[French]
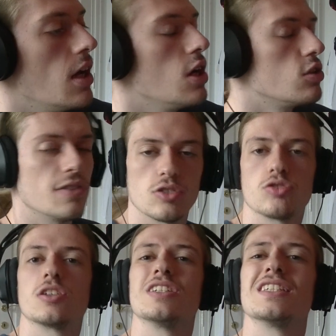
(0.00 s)
toute façon, ceux
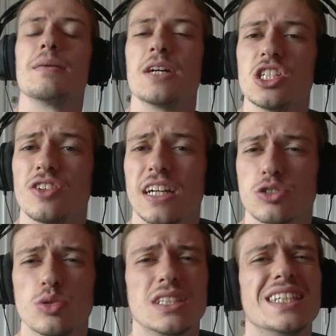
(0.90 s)
qui utilisent la magie dans Dark
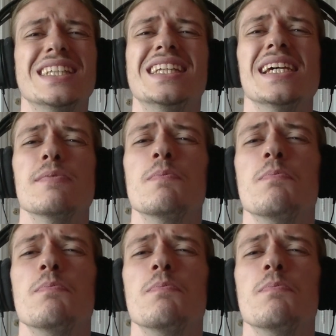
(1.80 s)
Souls, c'est des...